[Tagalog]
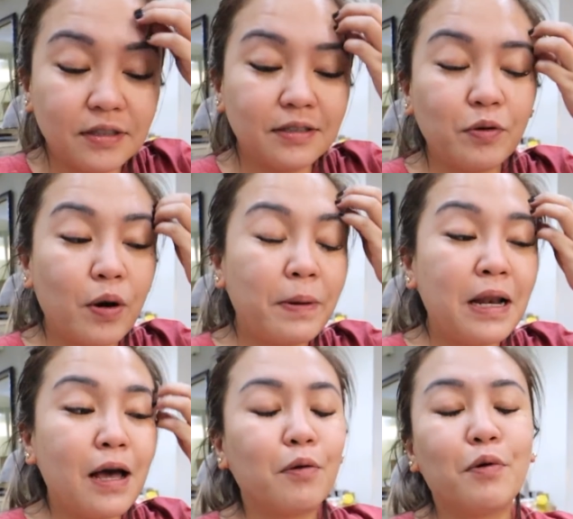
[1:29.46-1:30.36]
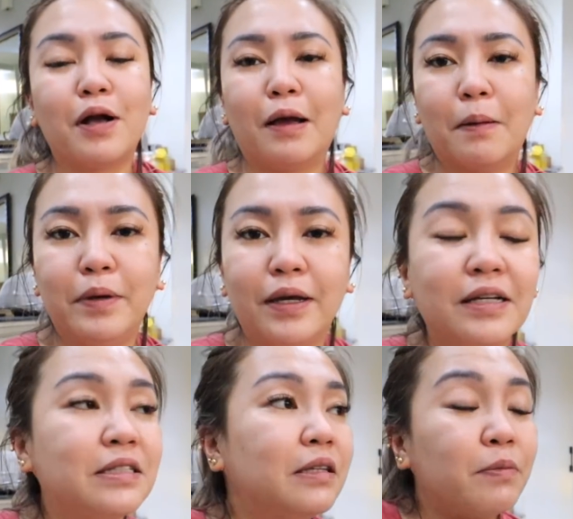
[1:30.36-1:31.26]
Natawa pala ako kagabi.
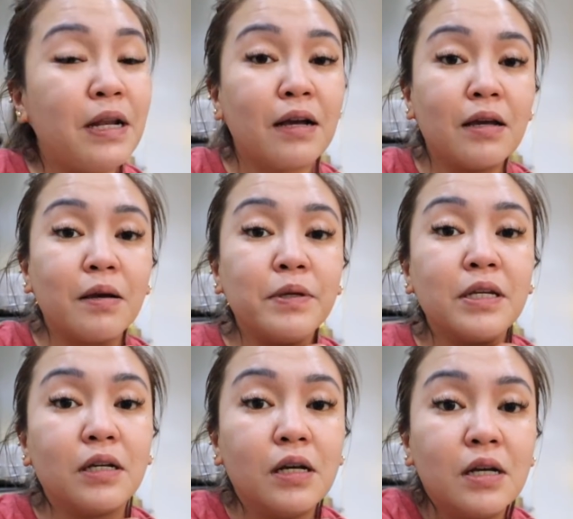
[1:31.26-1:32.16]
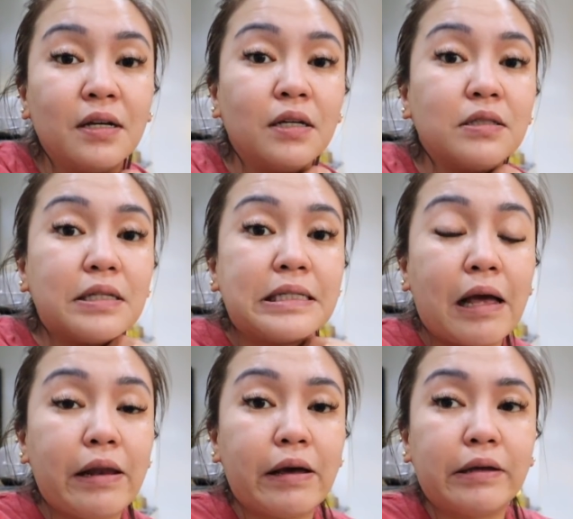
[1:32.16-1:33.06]
Kasi di ba lagi kami nag sa
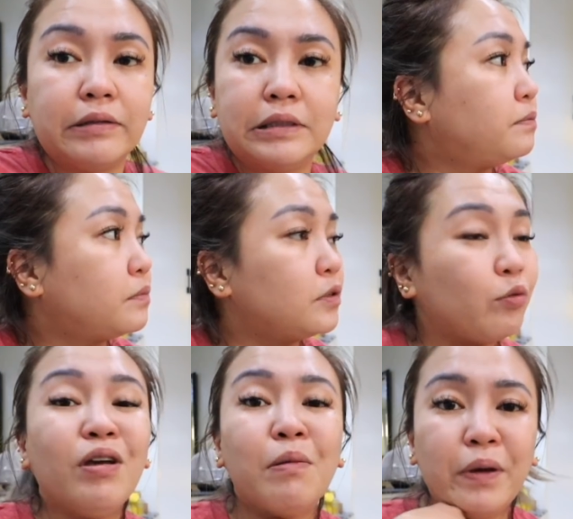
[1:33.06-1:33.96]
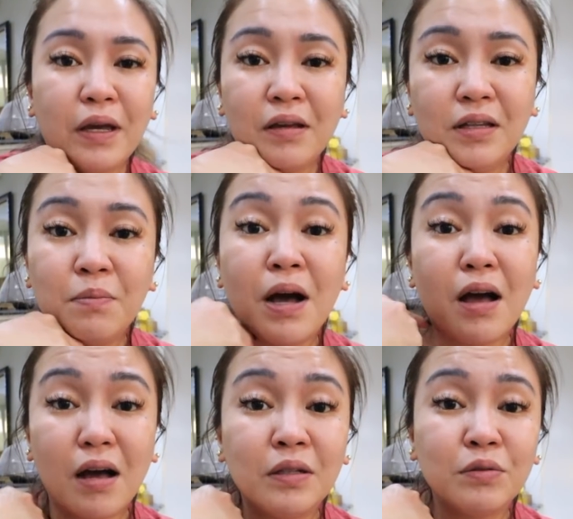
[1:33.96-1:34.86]
salad. Tuwing gabi, di ba
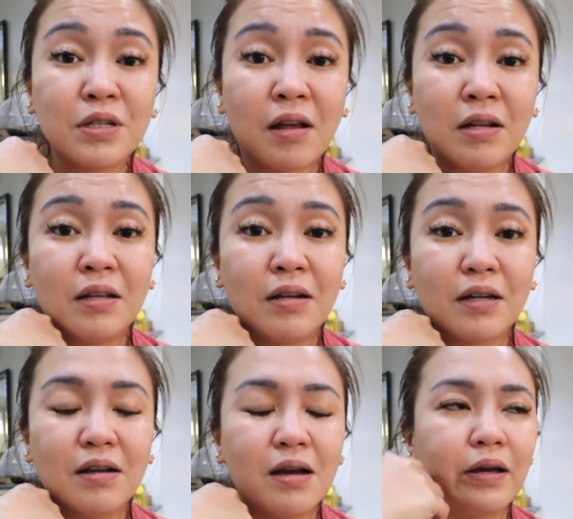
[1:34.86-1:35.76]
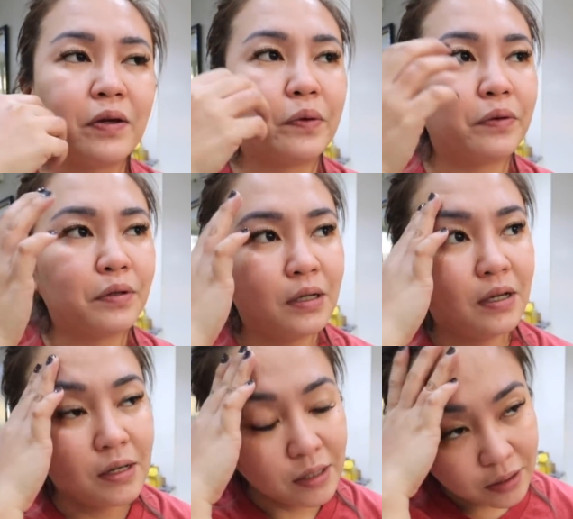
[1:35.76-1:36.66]
ano, salad na lang kinakain ko.
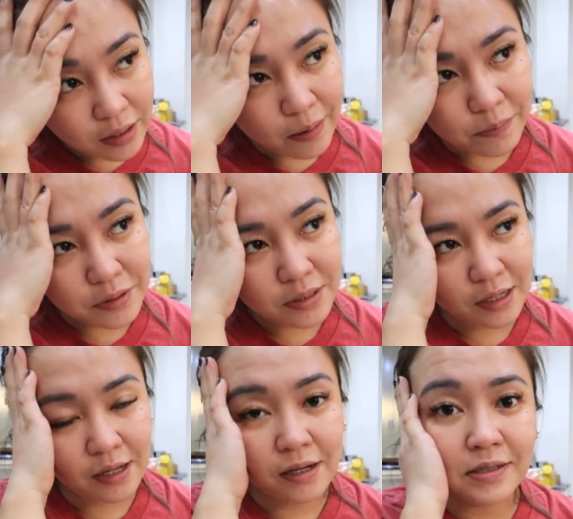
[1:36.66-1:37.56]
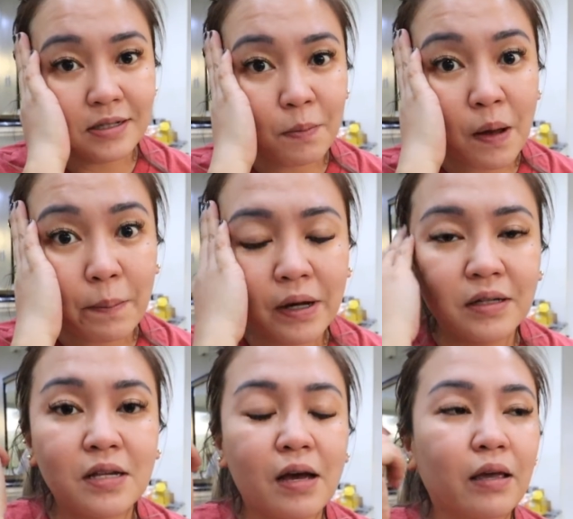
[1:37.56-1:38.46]
Tapos, nangiginis na si Papa
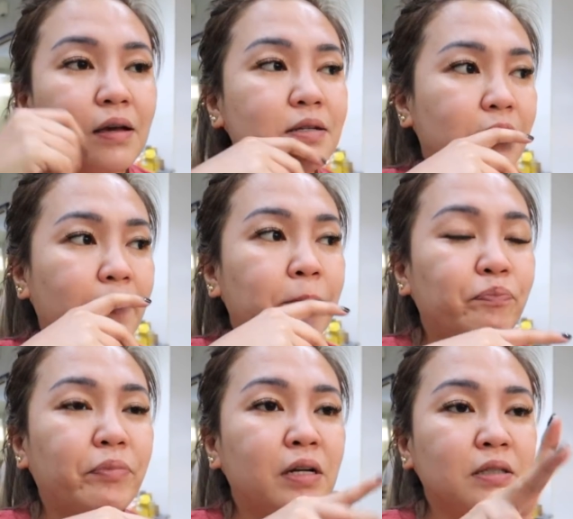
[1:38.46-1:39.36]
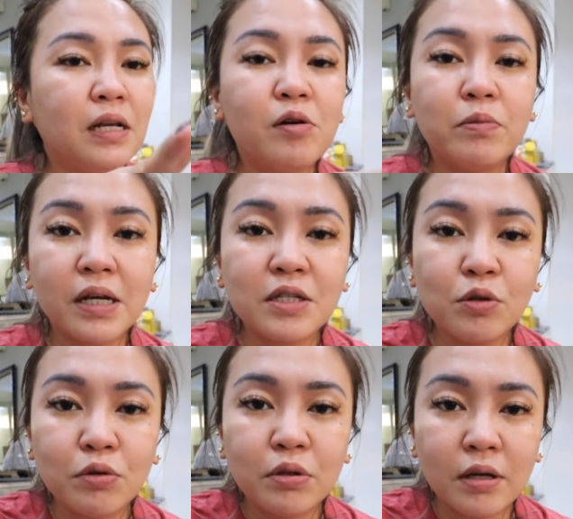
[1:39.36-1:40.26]
Kit sa akin kasi parang dalawa
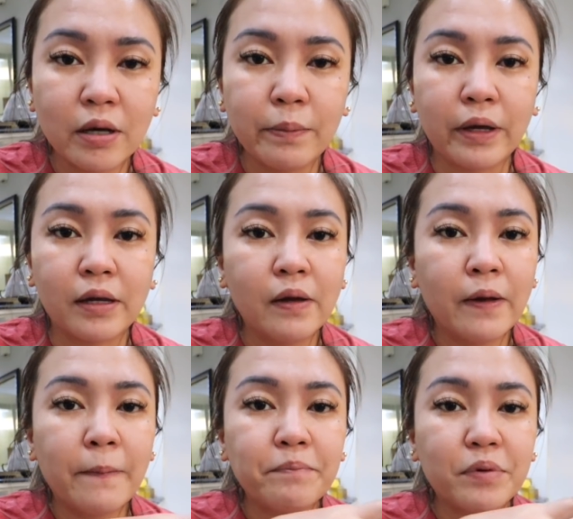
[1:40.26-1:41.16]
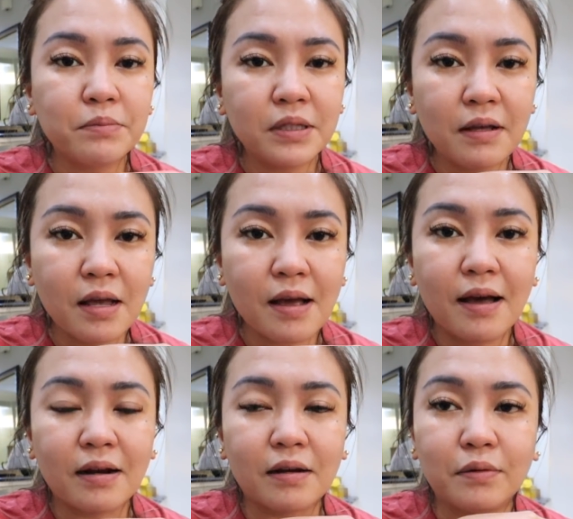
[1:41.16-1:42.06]
magkasunod na gabi. Pag madaling
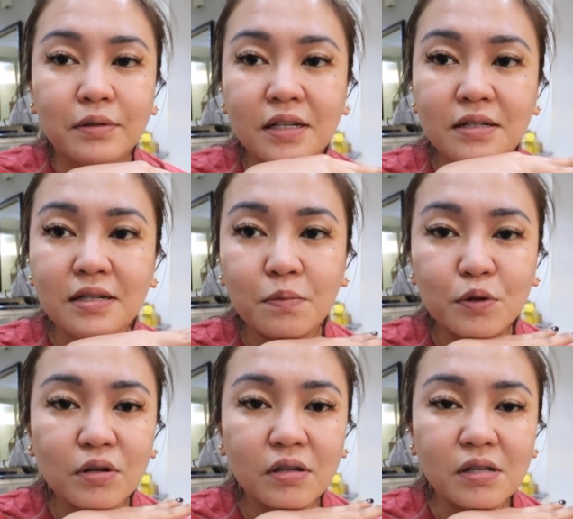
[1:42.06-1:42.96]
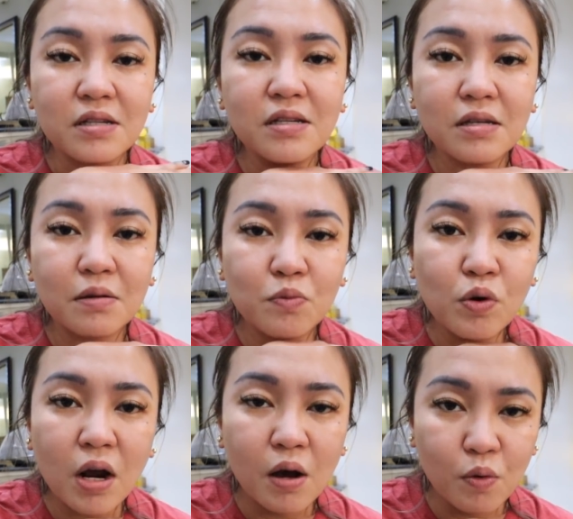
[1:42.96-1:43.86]
araw, sinasabi ko sa kanya,
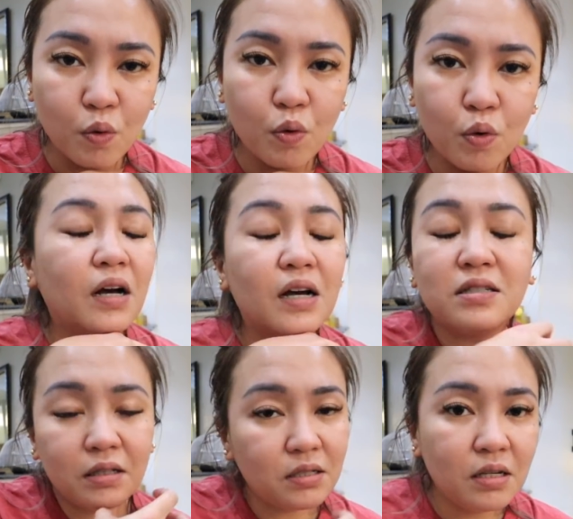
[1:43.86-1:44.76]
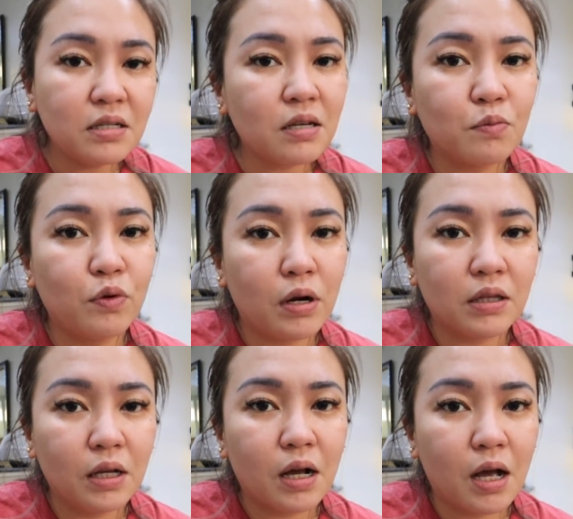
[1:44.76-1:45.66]
sinisikmura ako. As in, sinisikmura
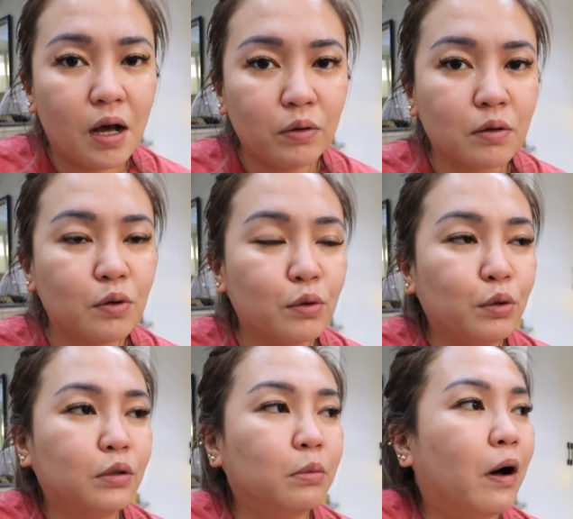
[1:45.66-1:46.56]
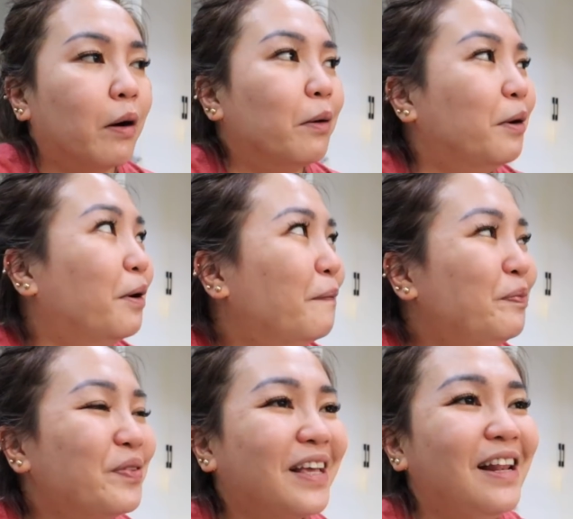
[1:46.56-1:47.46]
talaga ako. Nagugutom ako.
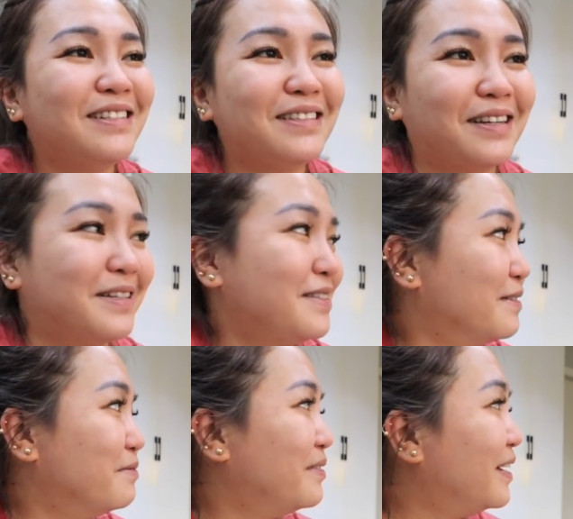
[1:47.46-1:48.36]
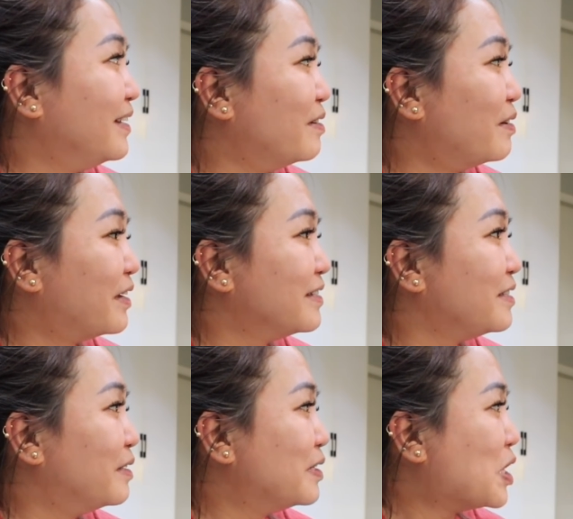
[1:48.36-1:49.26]
alas stress nung... Eh, hindi no, pa yata
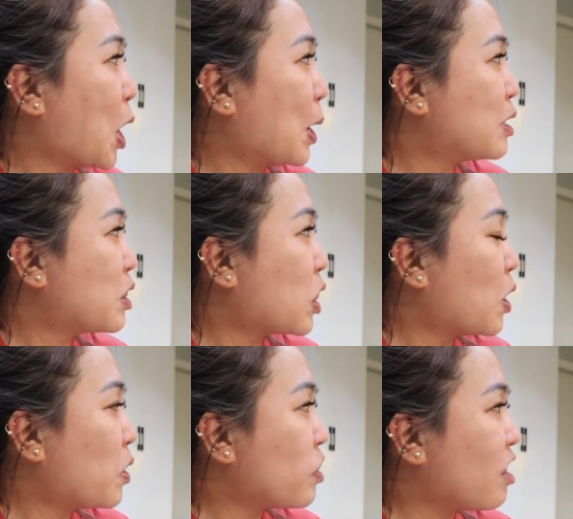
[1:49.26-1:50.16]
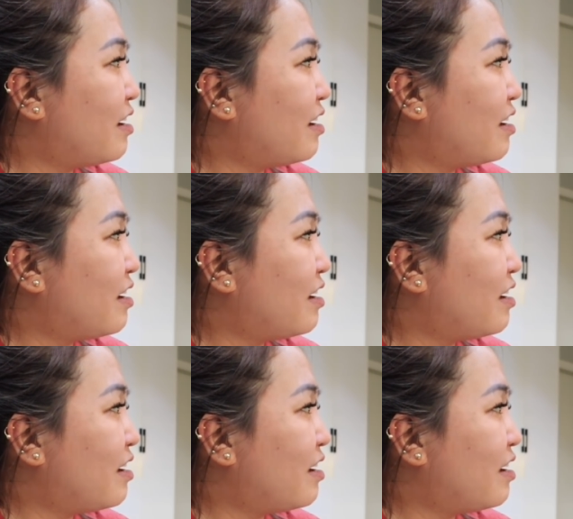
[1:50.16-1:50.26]
na-adjust yung... Ano.